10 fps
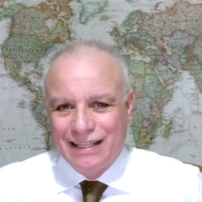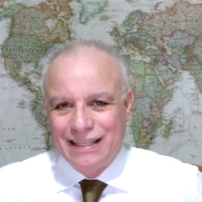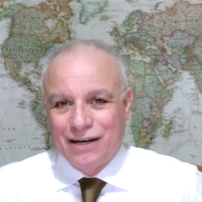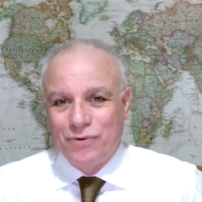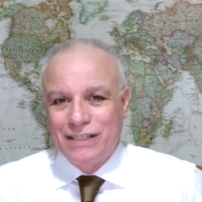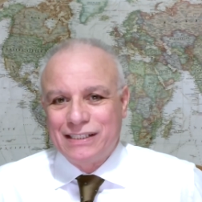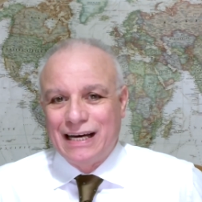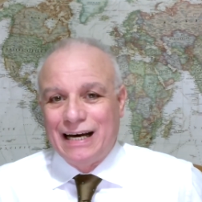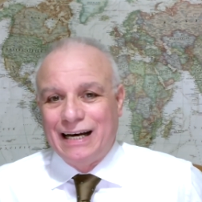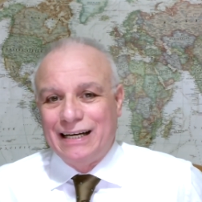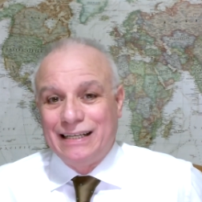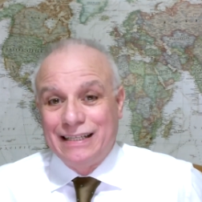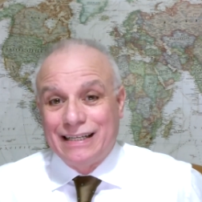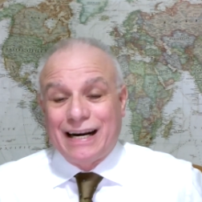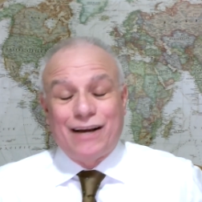da questa
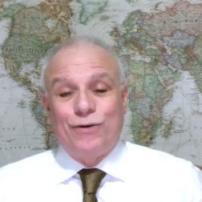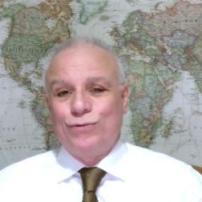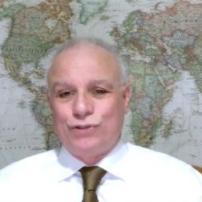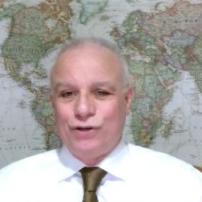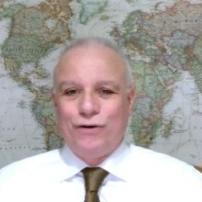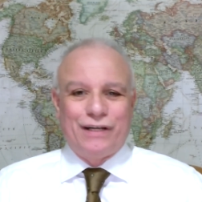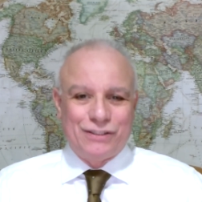reclusione,